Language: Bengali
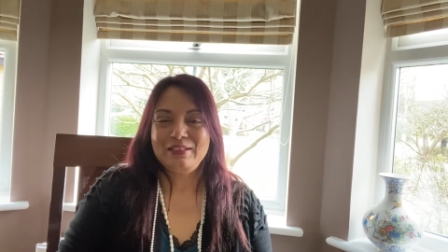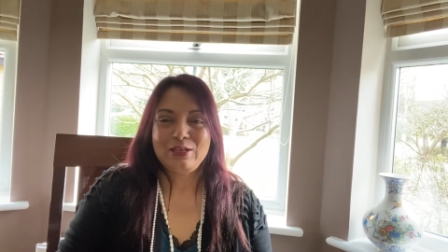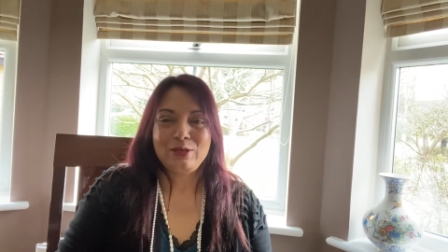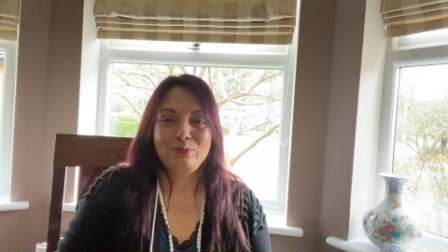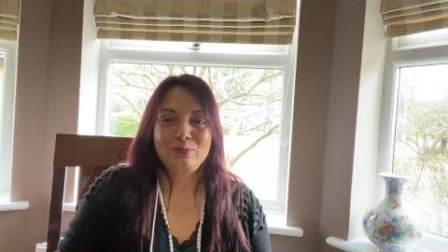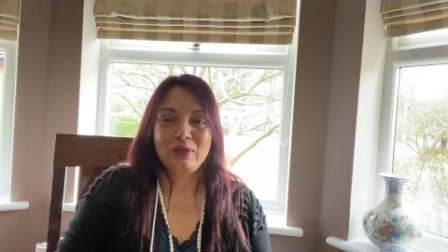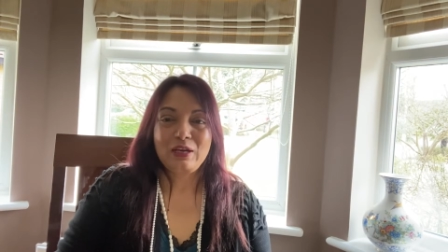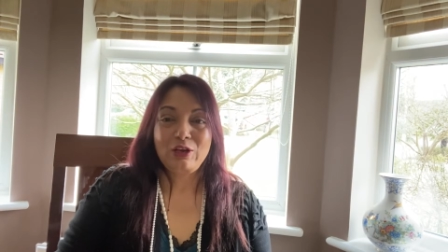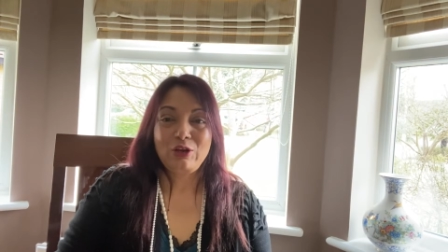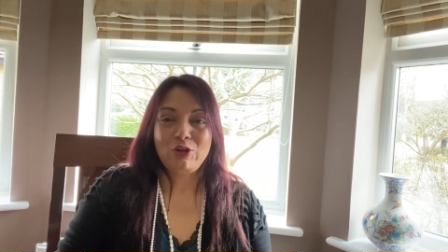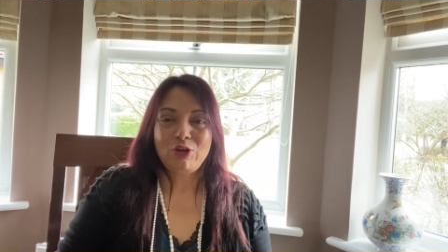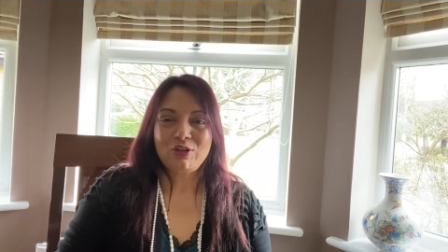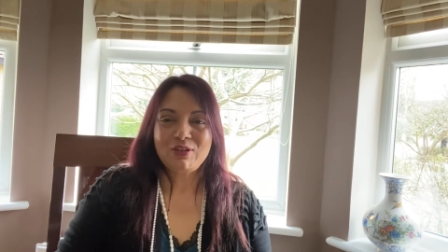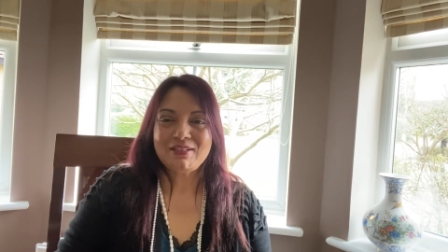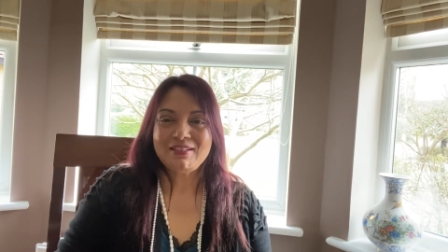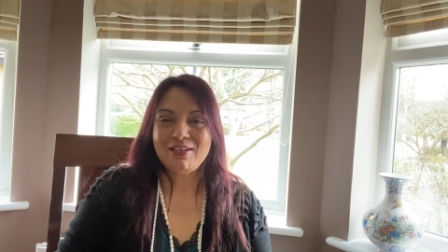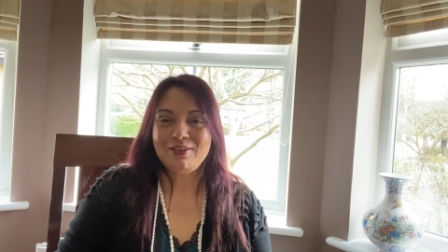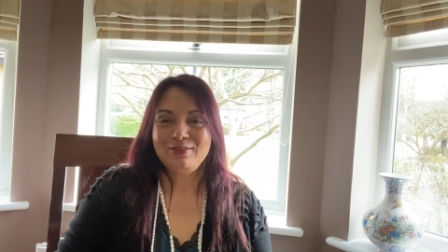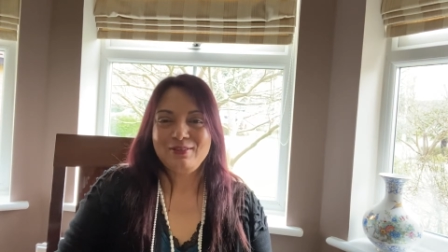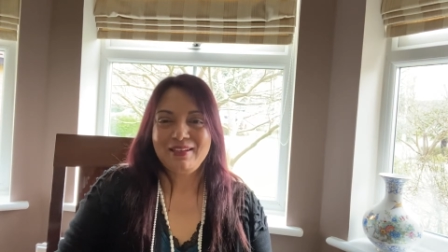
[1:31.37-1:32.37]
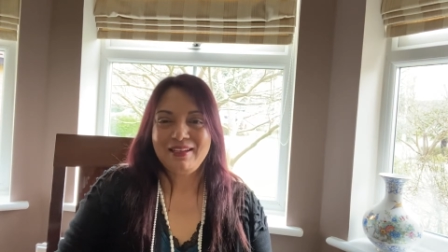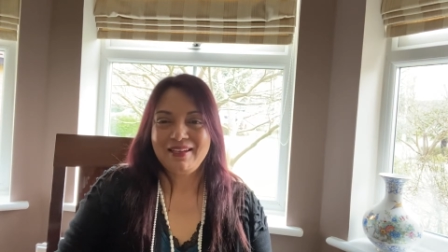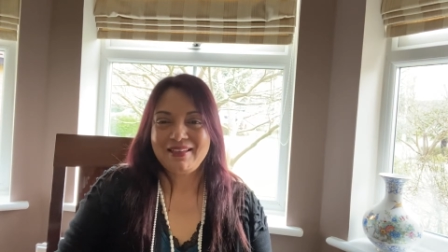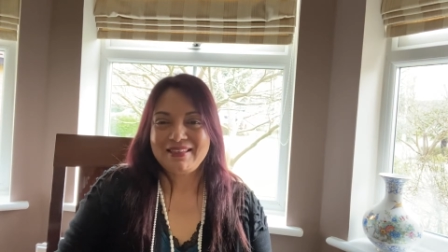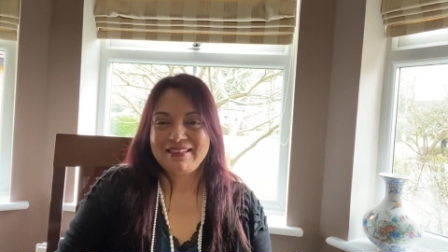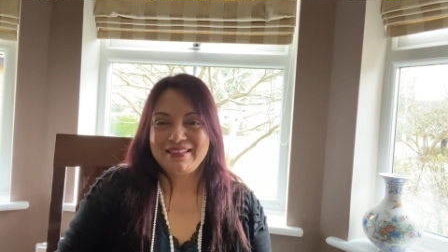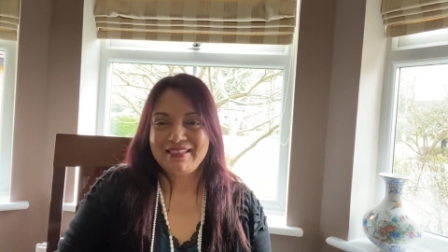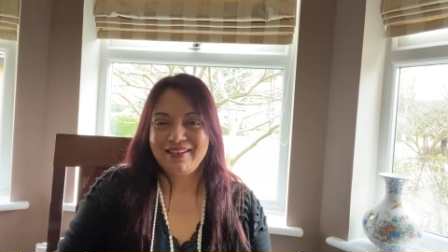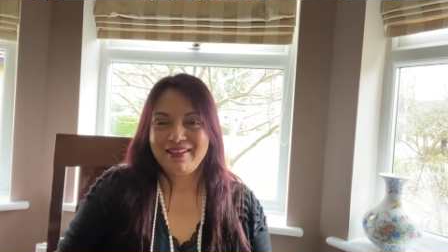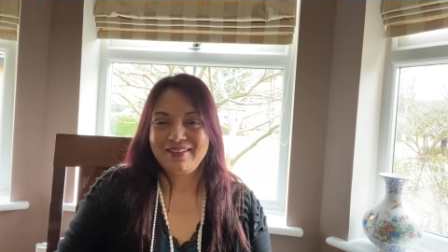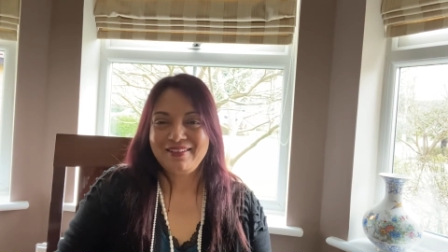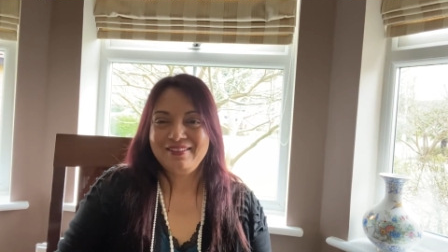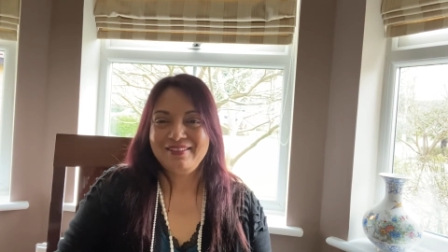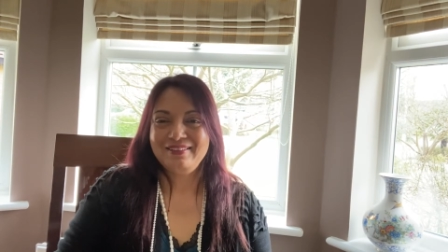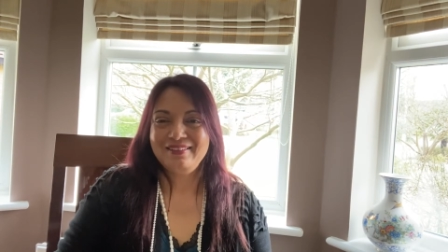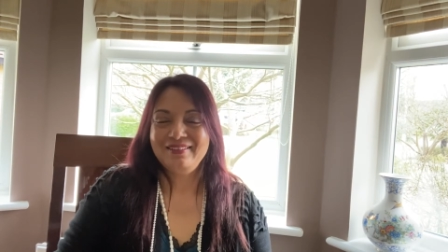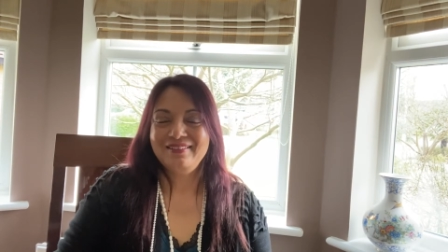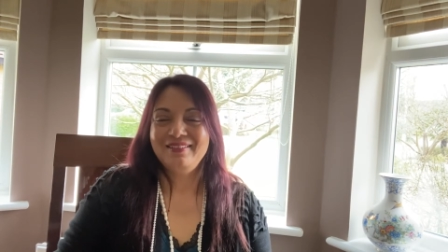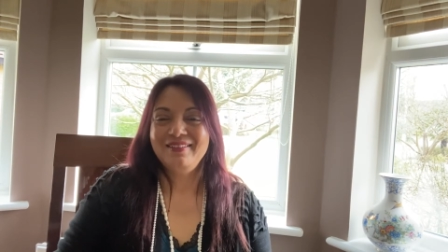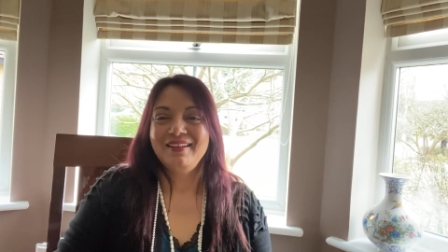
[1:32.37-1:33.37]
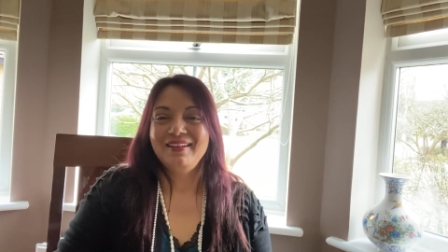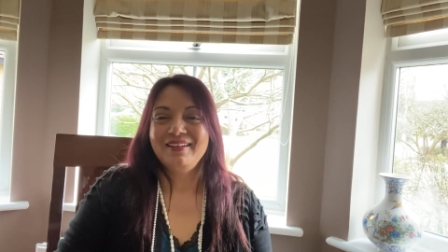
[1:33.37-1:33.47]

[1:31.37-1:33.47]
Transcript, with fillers: না আমরা লকডাউনে আছি এখনও